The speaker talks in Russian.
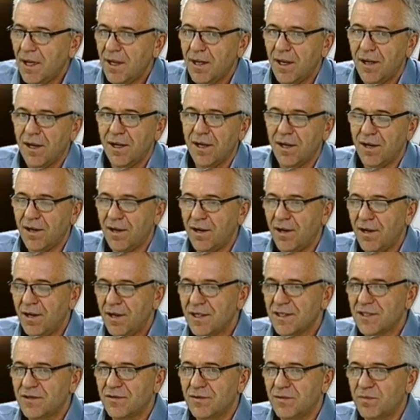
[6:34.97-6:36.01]

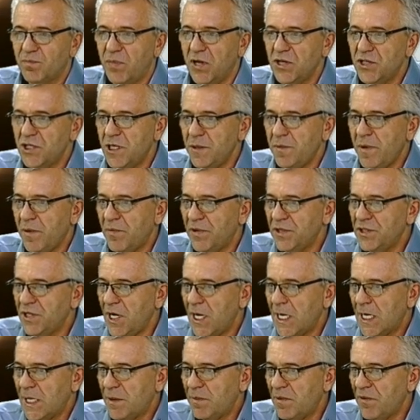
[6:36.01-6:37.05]
с большими
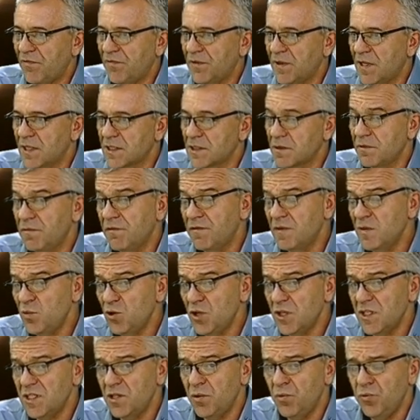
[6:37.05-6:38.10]
материальными и финансовыми
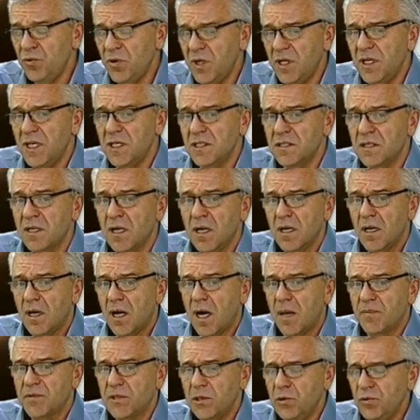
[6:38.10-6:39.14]
возможностями, у них есть
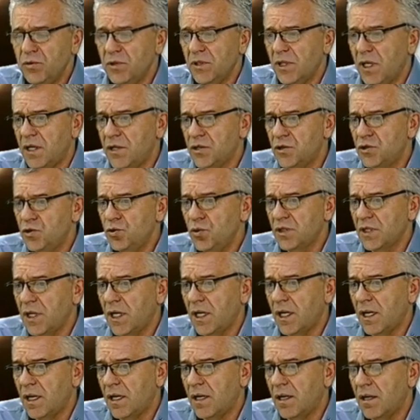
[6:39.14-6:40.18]
абсолютно
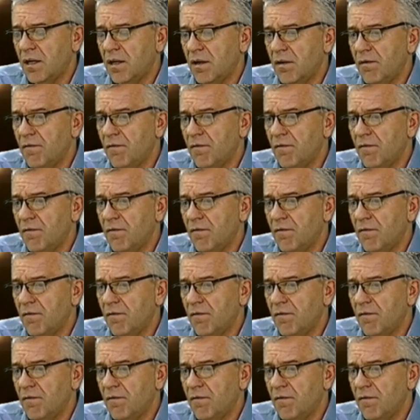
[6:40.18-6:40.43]
четкая э,